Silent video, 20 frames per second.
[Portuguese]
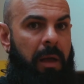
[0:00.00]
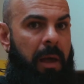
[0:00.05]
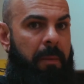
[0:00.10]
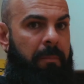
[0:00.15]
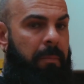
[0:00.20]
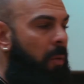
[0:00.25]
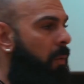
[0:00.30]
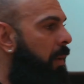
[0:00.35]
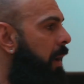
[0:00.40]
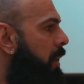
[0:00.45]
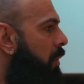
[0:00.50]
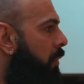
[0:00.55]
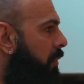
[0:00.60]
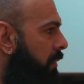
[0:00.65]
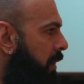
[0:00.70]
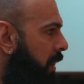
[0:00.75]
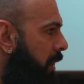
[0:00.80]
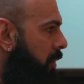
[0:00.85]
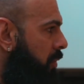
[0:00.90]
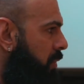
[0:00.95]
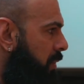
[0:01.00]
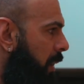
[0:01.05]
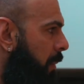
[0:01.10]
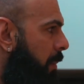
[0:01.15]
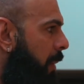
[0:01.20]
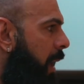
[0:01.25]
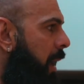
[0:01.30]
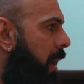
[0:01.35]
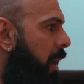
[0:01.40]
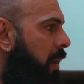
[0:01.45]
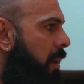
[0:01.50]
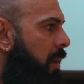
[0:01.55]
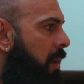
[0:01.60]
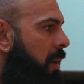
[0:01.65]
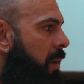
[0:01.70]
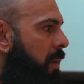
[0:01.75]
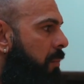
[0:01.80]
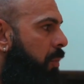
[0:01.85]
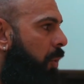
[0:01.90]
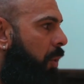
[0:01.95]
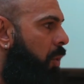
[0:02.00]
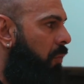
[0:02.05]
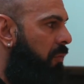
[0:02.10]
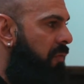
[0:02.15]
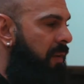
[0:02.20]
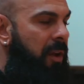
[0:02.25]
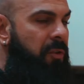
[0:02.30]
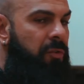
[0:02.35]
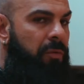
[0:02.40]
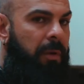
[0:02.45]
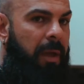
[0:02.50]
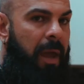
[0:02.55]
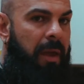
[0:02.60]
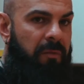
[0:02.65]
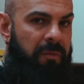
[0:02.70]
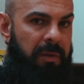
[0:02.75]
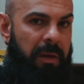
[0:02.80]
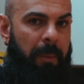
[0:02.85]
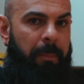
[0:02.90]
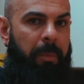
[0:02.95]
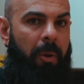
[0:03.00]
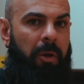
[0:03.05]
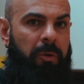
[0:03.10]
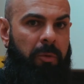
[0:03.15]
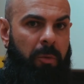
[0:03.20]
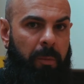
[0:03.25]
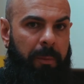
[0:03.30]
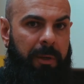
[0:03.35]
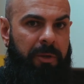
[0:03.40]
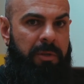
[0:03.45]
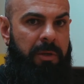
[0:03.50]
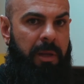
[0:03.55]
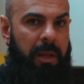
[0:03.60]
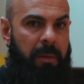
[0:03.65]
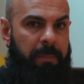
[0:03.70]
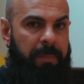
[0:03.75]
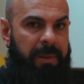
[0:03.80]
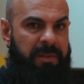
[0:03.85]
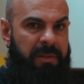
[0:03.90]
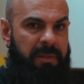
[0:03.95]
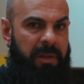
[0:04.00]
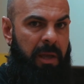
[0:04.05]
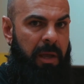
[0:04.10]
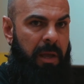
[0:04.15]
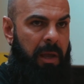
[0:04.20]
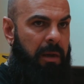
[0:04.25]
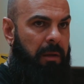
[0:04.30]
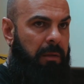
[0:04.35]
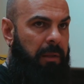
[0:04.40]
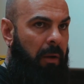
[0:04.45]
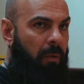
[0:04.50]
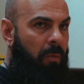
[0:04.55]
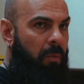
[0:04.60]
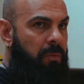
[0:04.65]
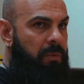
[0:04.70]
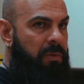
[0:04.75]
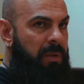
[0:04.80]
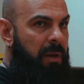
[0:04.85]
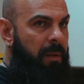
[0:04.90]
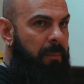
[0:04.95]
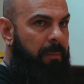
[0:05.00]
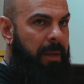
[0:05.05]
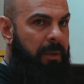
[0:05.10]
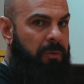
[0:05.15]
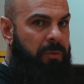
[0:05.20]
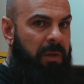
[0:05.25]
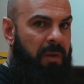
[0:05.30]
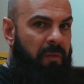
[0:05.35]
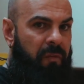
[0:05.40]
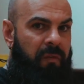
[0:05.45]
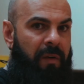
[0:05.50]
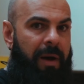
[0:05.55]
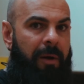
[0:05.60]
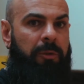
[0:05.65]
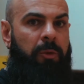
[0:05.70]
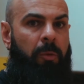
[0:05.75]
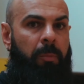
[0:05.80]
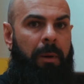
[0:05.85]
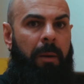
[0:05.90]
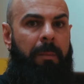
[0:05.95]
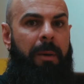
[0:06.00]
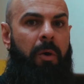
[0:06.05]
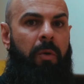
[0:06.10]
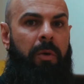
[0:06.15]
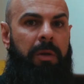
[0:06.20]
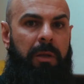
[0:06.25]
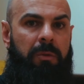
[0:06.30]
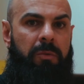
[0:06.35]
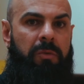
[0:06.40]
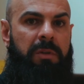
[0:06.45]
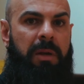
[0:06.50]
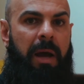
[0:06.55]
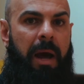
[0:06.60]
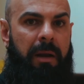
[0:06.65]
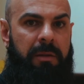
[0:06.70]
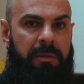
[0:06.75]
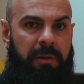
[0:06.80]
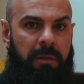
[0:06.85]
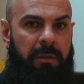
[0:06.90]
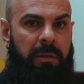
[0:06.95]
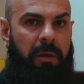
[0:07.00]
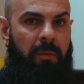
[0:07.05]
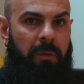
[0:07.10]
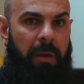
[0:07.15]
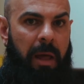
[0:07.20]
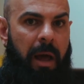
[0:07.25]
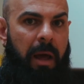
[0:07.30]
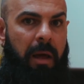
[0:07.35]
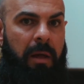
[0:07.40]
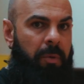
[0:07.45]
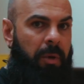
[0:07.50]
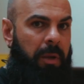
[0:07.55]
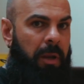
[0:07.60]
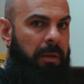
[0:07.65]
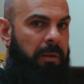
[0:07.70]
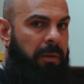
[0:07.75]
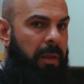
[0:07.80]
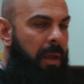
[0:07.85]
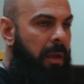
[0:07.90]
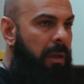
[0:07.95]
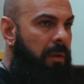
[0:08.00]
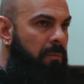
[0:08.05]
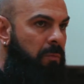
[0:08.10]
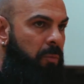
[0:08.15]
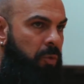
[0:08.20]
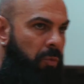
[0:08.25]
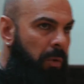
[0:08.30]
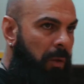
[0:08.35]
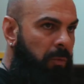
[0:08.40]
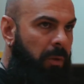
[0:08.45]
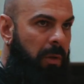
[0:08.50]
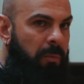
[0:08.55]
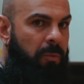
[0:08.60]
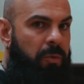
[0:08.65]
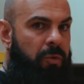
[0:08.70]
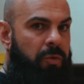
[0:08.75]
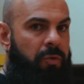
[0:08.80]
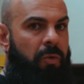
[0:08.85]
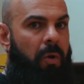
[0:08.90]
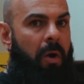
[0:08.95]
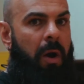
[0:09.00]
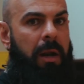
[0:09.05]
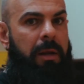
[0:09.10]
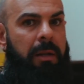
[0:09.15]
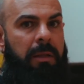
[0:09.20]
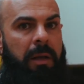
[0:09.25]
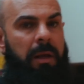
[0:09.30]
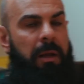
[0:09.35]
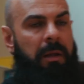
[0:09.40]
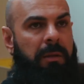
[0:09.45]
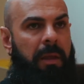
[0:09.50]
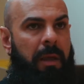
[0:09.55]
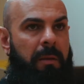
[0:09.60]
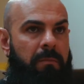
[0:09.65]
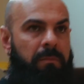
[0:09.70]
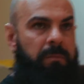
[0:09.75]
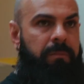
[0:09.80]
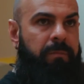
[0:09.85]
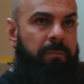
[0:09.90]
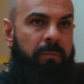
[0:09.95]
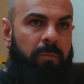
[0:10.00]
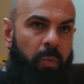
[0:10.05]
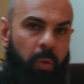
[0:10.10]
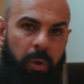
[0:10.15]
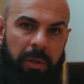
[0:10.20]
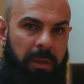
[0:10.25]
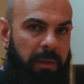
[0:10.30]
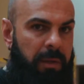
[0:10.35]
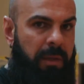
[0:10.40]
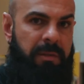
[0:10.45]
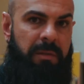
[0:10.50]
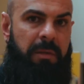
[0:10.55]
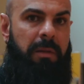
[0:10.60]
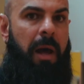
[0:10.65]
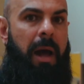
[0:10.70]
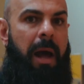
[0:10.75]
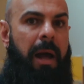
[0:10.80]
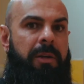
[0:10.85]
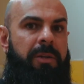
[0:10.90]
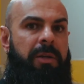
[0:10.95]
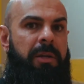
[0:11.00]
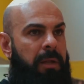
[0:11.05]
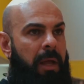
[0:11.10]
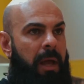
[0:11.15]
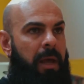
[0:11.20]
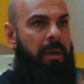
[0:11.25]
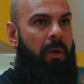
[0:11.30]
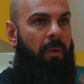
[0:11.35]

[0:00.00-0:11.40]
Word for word: É bom ele ouvir isso também. Porque eu vejo quem vira pró normalmente na NPC, ele tá com os elementos que faltam para a maioria dos caras que estão lá. Porque ele tem musculatura muito sólida, tem muita densidade, né?